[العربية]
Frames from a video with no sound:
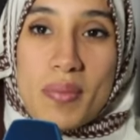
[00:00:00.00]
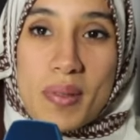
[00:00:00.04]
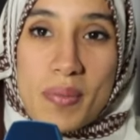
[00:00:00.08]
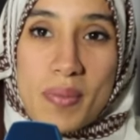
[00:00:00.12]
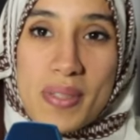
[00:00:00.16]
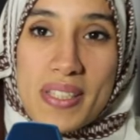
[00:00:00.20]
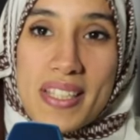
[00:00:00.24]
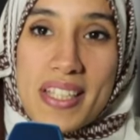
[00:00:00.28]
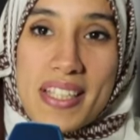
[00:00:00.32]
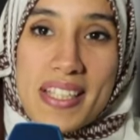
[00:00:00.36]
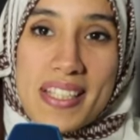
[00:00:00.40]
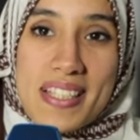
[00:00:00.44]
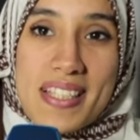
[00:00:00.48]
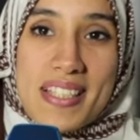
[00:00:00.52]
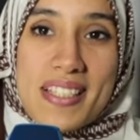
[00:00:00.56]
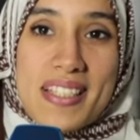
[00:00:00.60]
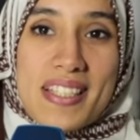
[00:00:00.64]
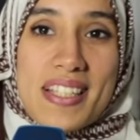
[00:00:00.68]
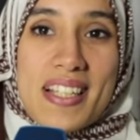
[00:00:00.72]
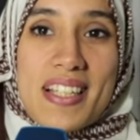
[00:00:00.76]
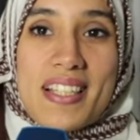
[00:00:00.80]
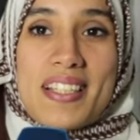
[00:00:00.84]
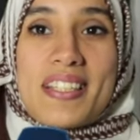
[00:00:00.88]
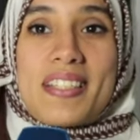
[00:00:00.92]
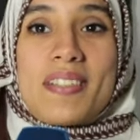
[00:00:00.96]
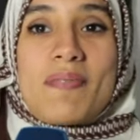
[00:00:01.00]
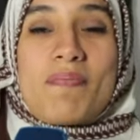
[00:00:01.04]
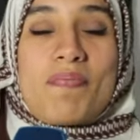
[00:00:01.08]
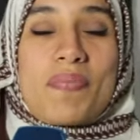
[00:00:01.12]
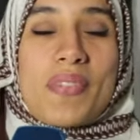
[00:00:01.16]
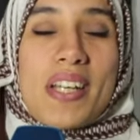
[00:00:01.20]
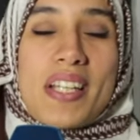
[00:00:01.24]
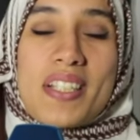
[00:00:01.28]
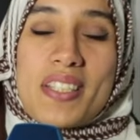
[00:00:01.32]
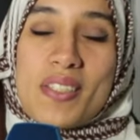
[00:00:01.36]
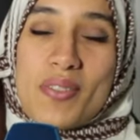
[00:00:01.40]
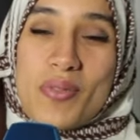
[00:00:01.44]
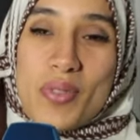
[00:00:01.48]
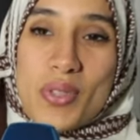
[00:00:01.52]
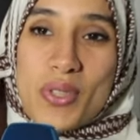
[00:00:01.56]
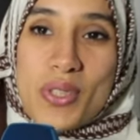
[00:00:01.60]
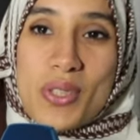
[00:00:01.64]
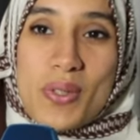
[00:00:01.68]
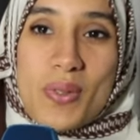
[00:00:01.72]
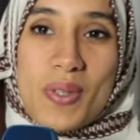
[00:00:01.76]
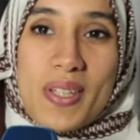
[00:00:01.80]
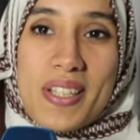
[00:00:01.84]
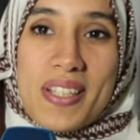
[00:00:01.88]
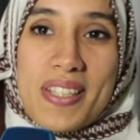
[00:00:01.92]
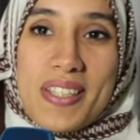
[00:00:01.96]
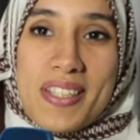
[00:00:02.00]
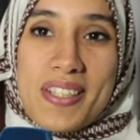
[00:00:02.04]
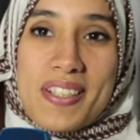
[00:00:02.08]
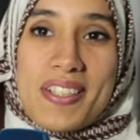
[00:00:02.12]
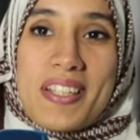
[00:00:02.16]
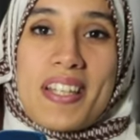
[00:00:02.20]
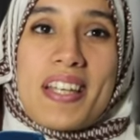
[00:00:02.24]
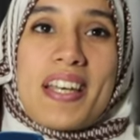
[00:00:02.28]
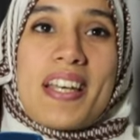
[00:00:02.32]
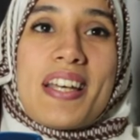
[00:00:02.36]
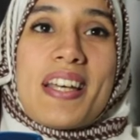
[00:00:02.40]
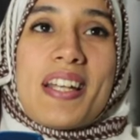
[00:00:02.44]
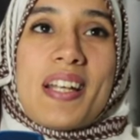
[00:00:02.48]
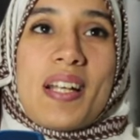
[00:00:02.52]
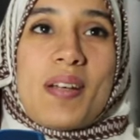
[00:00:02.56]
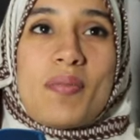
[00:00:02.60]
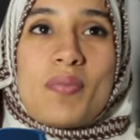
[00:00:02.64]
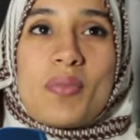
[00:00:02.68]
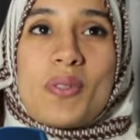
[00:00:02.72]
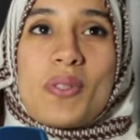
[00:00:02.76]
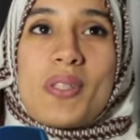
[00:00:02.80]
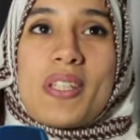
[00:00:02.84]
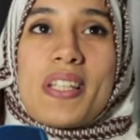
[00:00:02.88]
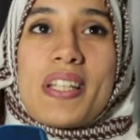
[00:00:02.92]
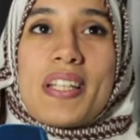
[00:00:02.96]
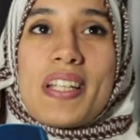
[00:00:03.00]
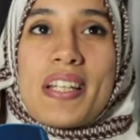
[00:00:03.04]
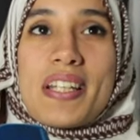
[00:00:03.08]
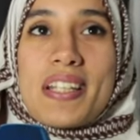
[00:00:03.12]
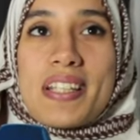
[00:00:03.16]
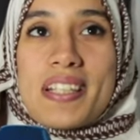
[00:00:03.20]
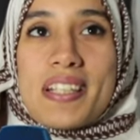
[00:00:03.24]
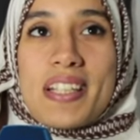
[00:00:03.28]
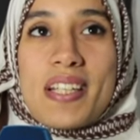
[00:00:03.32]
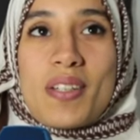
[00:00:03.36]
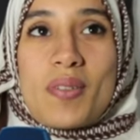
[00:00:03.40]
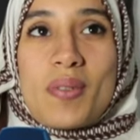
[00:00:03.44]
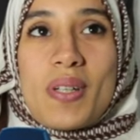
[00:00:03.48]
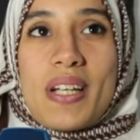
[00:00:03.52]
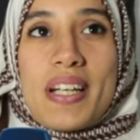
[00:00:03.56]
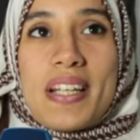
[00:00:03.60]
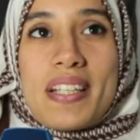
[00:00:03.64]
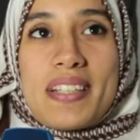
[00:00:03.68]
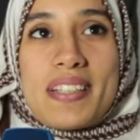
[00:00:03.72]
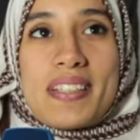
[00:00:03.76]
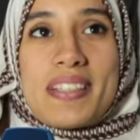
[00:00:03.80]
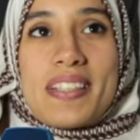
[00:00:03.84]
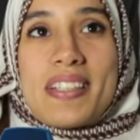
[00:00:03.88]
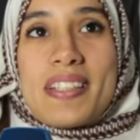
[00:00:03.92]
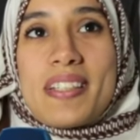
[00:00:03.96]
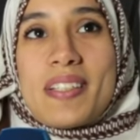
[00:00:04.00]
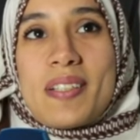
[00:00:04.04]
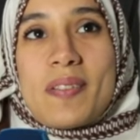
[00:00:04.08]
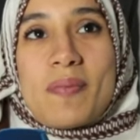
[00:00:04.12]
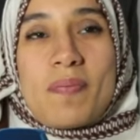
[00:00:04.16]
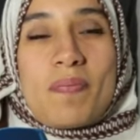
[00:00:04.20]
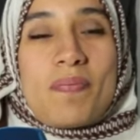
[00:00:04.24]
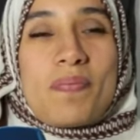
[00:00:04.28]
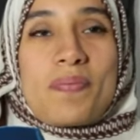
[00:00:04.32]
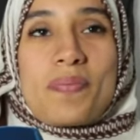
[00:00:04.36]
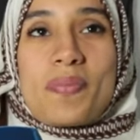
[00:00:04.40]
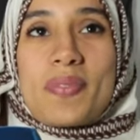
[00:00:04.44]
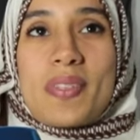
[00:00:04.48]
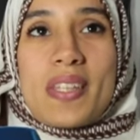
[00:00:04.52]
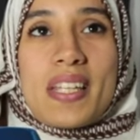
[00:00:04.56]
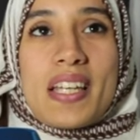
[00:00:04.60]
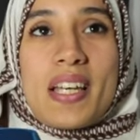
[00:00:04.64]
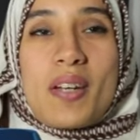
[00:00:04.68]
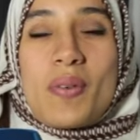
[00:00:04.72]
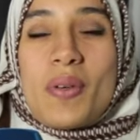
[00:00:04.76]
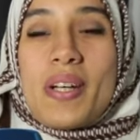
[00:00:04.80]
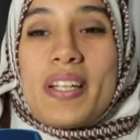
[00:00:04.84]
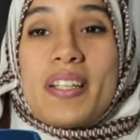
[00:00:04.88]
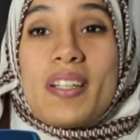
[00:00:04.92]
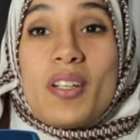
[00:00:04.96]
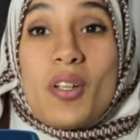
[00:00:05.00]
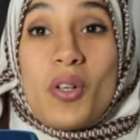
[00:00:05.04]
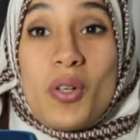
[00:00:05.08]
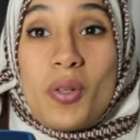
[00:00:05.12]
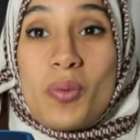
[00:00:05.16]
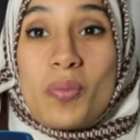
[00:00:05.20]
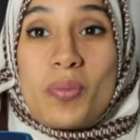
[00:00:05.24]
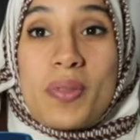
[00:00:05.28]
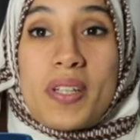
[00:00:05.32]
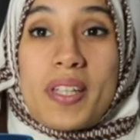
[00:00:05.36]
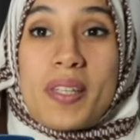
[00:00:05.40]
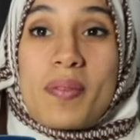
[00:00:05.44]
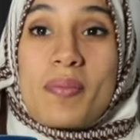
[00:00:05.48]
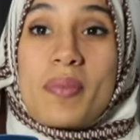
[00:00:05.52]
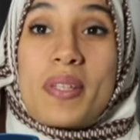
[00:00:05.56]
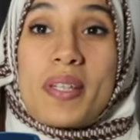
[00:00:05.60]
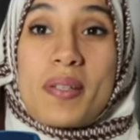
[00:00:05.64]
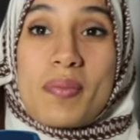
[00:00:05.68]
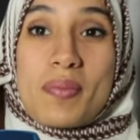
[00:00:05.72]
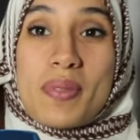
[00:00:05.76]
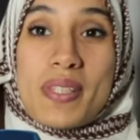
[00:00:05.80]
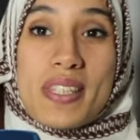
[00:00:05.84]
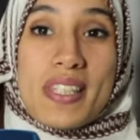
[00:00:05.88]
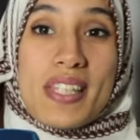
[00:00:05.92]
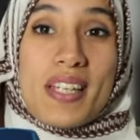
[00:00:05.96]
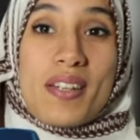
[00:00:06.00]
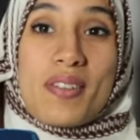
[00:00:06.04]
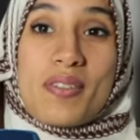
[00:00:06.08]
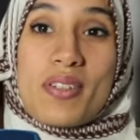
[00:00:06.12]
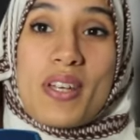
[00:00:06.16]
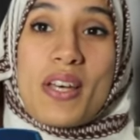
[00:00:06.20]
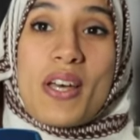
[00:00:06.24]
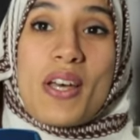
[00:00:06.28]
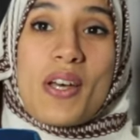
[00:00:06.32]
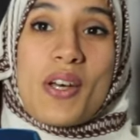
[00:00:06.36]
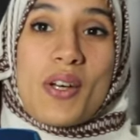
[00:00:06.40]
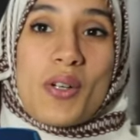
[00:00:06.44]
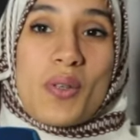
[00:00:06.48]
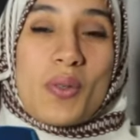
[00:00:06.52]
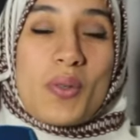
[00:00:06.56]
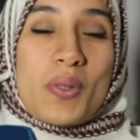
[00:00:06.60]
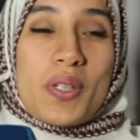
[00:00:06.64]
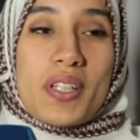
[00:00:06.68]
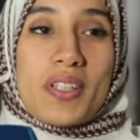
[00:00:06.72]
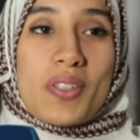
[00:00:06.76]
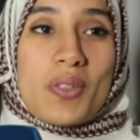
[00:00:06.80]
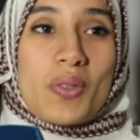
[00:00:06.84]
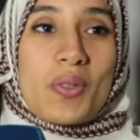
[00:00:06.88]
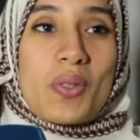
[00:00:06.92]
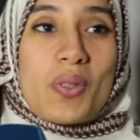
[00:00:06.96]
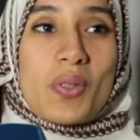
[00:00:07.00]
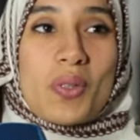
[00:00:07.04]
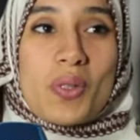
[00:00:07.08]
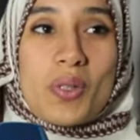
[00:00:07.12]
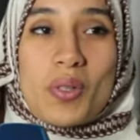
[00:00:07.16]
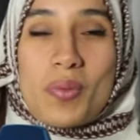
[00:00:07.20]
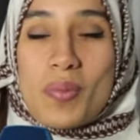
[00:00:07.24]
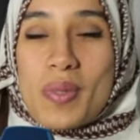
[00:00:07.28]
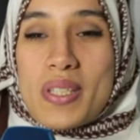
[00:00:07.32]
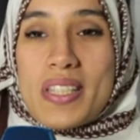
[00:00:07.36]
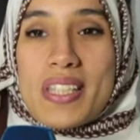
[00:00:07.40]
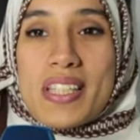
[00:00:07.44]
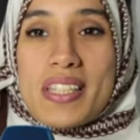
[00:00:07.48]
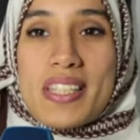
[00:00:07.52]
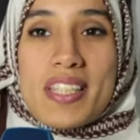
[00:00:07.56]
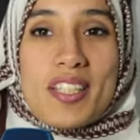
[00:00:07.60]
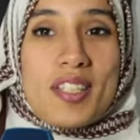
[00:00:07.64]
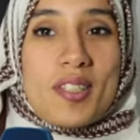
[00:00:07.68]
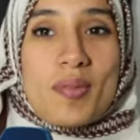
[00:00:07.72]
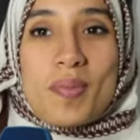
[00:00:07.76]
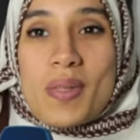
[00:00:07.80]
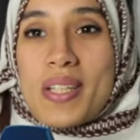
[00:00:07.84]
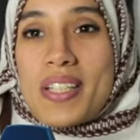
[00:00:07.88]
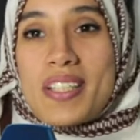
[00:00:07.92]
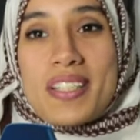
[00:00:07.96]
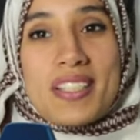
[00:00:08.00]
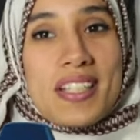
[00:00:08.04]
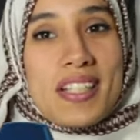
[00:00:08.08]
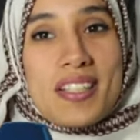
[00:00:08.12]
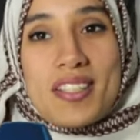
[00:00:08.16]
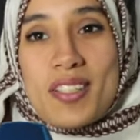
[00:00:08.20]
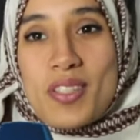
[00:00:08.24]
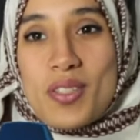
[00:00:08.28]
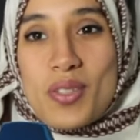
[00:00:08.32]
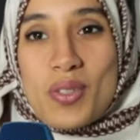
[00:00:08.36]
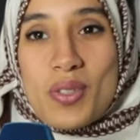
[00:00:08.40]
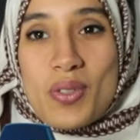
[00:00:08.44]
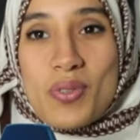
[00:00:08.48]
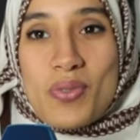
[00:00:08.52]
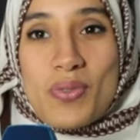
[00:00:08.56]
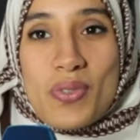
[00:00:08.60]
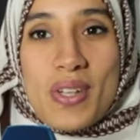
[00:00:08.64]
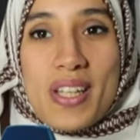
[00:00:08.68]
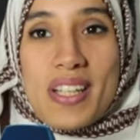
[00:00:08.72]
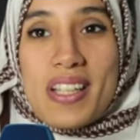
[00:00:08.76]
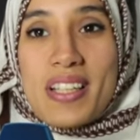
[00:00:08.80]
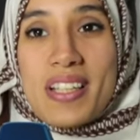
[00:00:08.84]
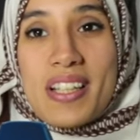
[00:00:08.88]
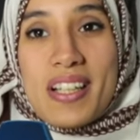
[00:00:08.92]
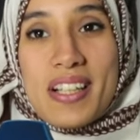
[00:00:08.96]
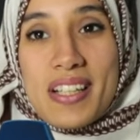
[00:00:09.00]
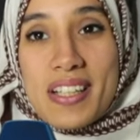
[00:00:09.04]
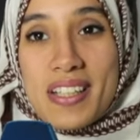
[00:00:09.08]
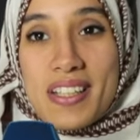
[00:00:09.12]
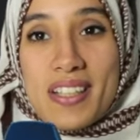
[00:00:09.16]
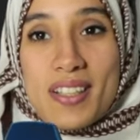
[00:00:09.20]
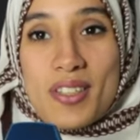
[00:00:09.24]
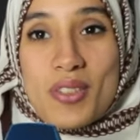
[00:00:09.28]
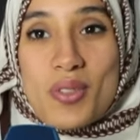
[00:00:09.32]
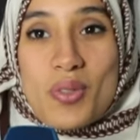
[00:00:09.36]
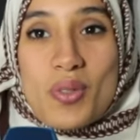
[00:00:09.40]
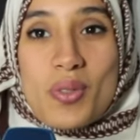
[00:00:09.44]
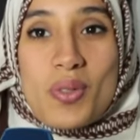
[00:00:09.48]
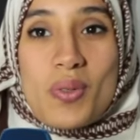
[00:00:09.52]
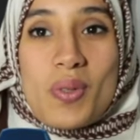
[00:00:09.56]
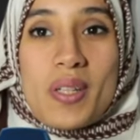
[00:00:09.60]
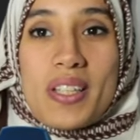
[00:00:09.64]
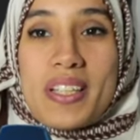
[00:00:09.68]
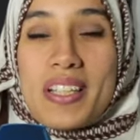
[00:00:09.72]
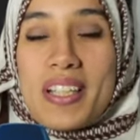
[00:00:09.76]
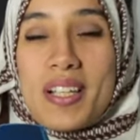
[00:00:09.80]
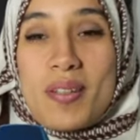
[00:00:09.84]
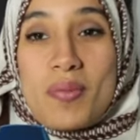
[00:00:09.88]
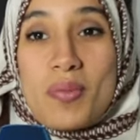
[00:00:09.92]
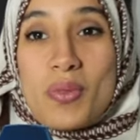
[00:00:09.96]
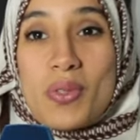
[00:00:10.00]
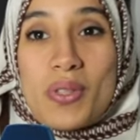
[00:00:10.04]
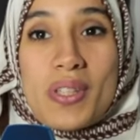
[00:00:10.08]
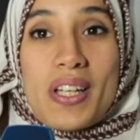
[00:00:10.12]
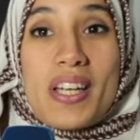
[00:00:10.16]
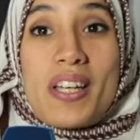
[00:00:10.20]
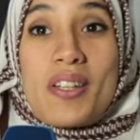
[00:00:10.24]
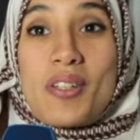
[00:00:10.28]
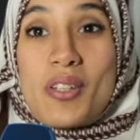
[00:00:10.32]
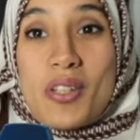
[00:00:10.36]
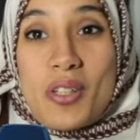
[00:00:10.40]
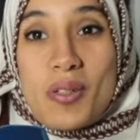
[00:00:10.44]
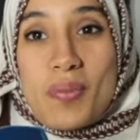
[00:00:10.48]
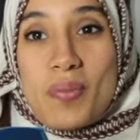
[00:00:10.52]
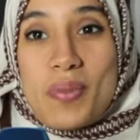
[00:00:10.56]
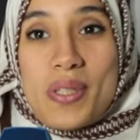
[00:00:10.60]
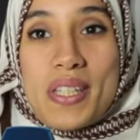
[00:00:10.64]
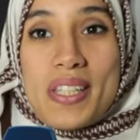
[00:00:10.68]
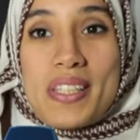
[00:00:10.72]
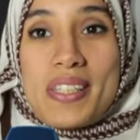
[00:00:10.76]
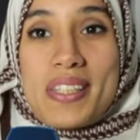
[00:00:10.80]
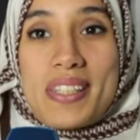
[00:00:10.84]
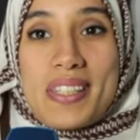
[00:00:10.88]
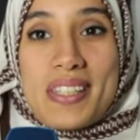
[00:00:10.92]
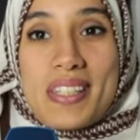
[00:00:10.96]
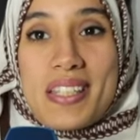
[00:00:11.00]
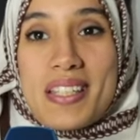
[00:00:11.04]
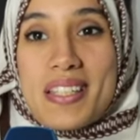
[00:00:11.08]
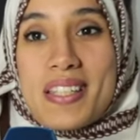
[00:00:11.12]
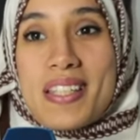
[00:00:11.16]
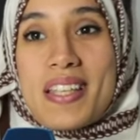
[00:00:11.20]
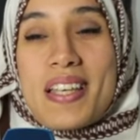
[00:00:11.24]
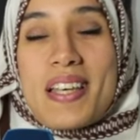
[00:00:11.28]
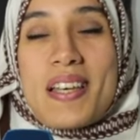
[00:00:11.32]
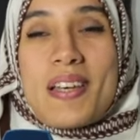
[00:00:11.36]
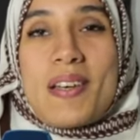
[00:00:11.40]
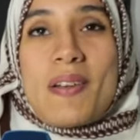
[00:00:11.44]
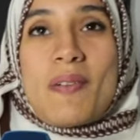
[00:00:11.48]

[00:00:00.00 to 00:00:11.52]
من البدايات ديالي غادي يفوتيو عليا الحمد لله كان واحد كان واحد الحب كبير بزاف وكنقول كون ما تقصيتش ما كنتش غادي نشوف هاد لا رياكسيون وهاد لامور انورم من عند الناس